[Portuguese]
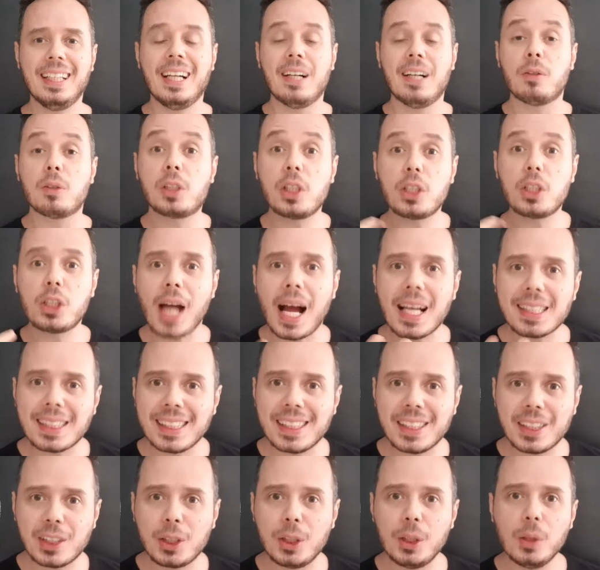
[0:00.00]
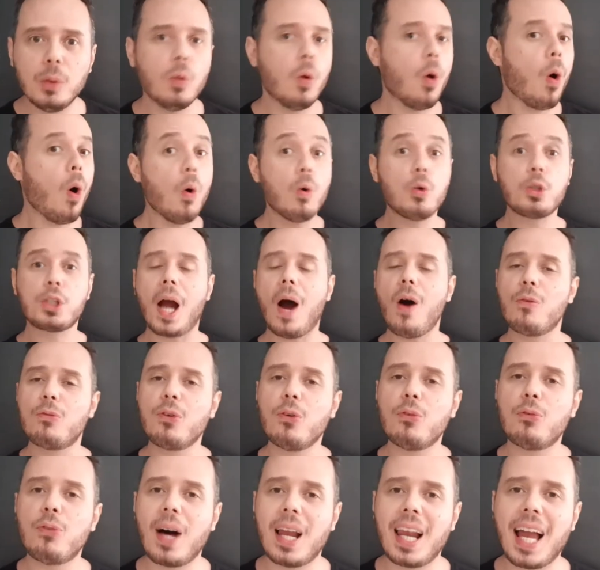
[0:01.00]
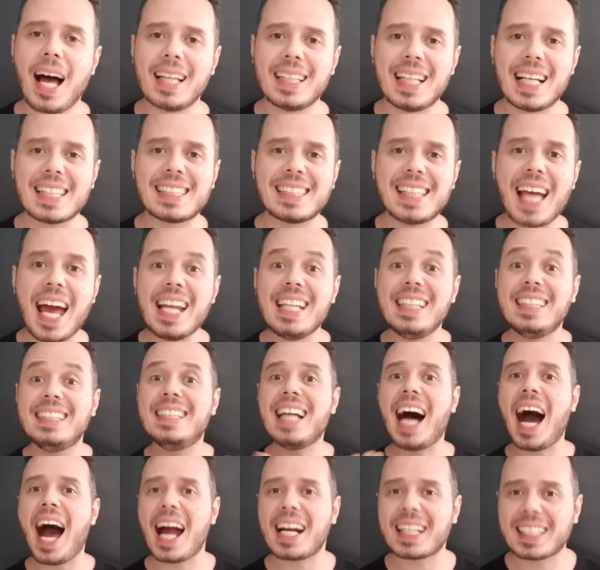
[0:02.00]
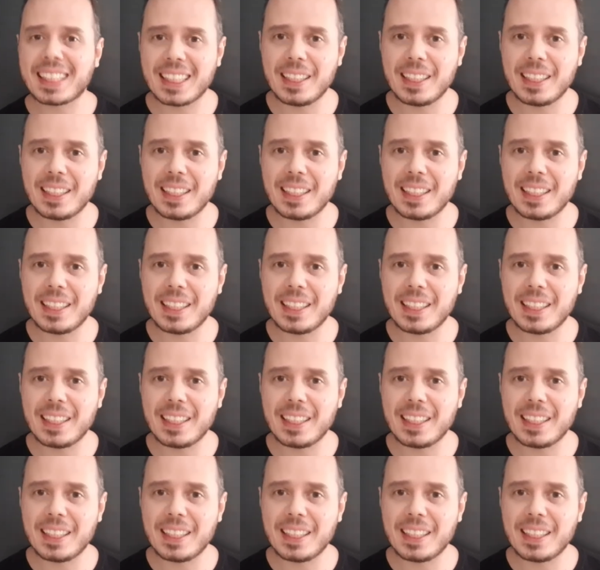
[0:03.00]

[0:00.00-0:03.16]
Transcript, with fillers: Você já assistiu ou já ouviu falar da série Dark?